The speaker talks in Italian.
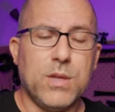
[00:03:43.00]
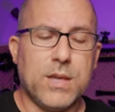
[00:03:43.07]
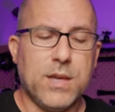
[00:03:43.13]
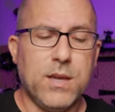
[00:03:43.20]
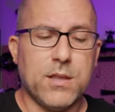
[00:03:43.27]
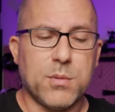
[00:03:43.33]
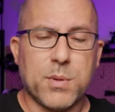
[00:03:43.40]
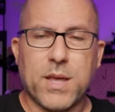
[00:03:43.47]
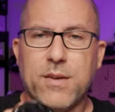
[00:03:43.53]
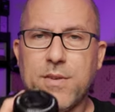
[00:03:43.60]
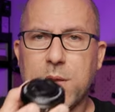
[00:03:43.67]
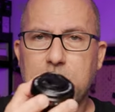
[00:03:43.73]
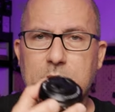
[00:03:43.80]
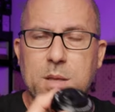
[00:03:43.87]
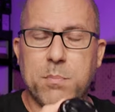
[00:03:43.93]
di Kit perché è
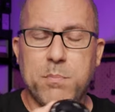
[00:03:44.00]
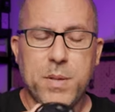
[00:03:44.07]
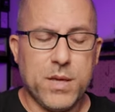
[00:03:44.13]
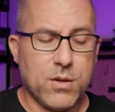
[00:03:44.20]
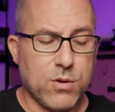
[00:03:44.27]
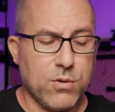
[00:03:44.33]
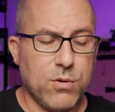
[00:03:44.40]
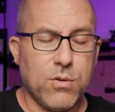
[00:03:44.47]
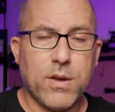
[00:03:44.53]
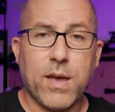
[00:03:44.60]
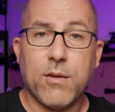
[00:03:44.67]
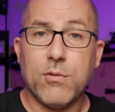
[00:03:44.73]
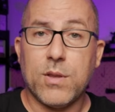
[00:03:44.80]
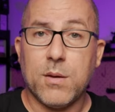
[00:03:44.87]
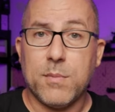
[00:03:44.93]
veramente piccolo,
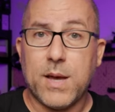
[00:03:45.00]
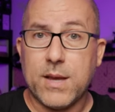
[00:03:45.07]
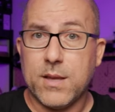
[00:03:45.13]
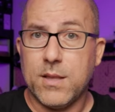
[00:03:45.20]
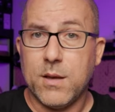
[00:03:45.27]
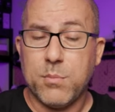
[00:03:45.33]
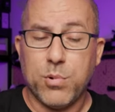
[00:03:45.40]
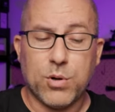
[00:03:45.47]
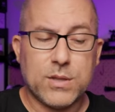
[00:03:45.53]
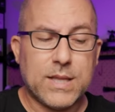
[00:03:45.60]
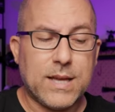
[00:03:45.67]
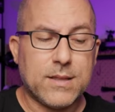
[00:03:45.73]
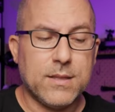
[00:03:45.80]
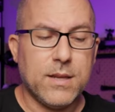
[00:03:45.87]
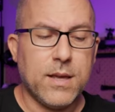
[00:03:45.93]
è una macchina
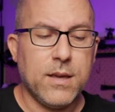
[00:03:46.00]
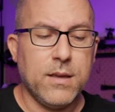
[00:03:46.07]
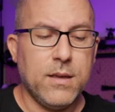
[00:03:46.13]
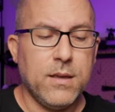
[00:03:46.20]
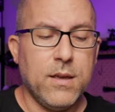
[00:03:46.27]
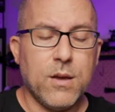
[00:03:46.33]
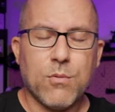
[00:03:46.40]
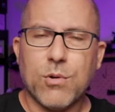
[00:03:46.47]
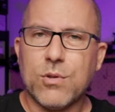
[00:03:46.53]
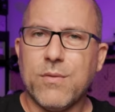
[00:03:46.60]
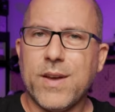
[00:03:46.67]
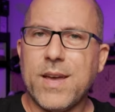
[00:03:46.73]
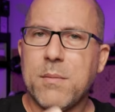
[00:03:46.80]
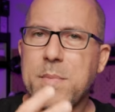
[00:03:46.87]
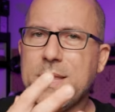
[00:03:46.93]
portatile. Quando
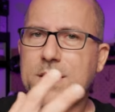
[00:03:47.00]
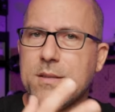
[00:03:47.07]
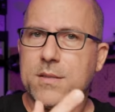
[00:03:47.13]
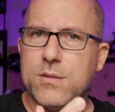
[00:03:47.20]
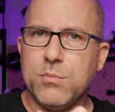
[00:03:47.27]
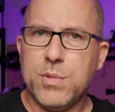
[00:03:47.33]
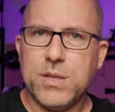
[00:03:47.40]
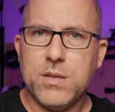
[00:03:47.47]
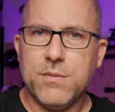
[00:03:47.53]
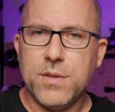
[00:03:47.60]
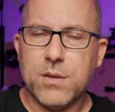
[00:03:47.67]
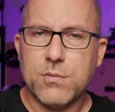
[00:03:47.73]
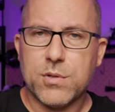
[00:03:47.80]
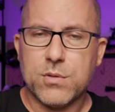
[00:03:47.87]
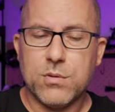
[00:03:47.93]
vai a metterci obiettivi
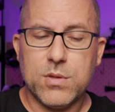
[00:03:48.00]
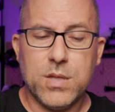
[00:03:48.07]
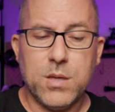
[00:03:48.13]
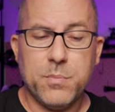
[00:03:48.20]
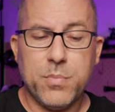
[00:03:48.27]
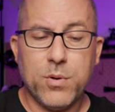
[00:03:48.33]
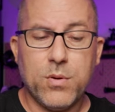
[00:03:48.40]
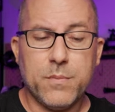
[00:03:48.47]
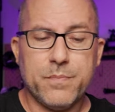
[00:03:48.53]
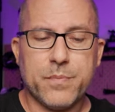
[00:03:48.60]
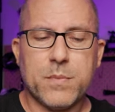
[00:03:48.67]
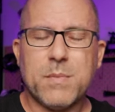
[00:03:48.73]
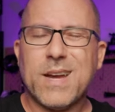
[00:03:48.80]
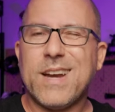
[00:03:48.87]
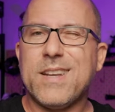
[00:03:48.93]
di questo tipo,
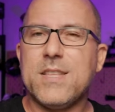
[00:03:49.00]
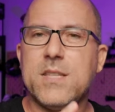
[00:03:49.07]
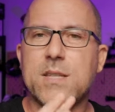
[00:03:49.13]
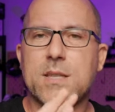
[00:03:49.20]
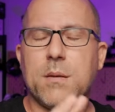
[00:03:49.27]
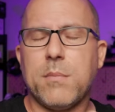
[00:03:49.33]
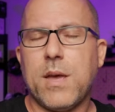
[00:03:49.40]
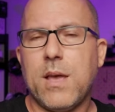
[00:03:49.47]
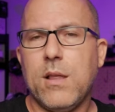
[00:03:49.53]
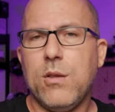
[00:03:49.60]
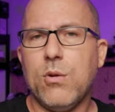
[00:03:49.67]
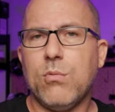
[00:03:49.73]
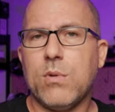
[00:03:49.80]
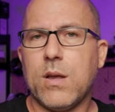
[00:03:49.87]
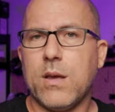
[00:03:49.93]
magari ci sta
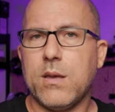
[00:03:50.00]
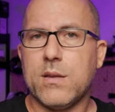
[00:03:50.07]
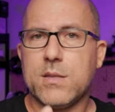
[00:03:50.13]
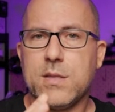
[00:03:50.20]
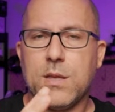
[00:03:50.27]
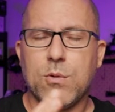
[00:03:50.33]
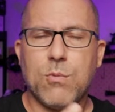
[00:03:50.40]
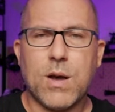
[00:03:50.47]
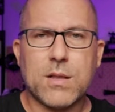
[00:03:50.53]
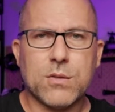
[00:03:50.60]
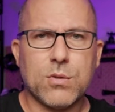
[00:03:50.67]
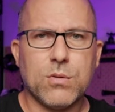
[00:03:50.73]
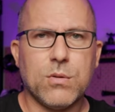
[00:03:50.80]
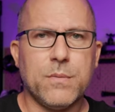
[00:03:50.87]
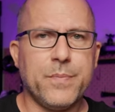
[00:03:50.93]
meglio una
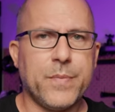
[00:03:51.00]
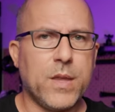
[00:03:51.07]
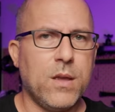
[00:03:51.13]
XT4,